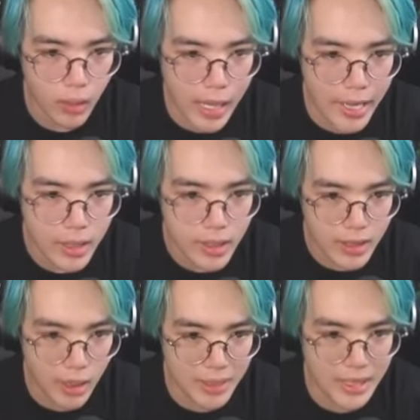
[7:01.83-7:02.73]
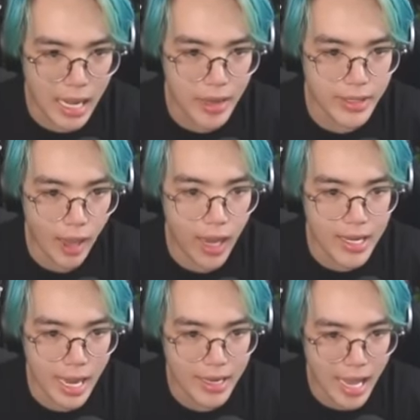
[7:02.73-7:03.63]
ok sau mình sẽ để con chó
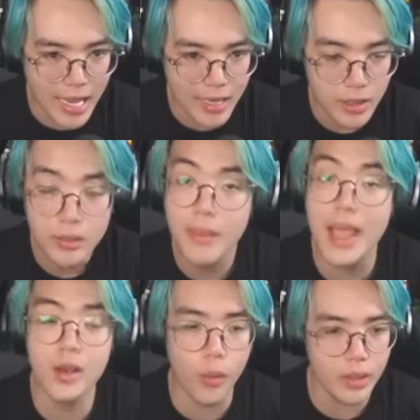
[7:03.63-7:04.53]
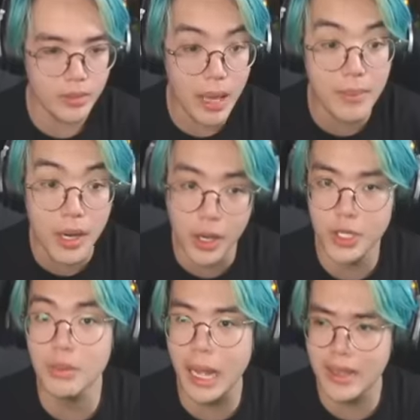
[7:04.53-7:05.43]
nè đây bé cuốn bé mưa của
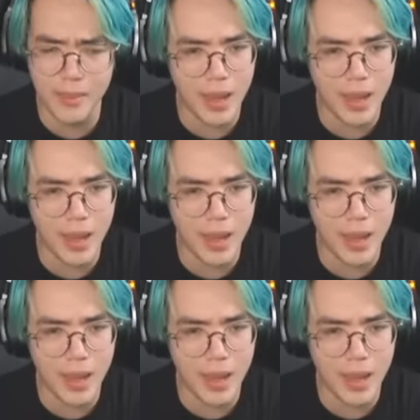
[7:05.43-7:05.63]
chúng ta nhá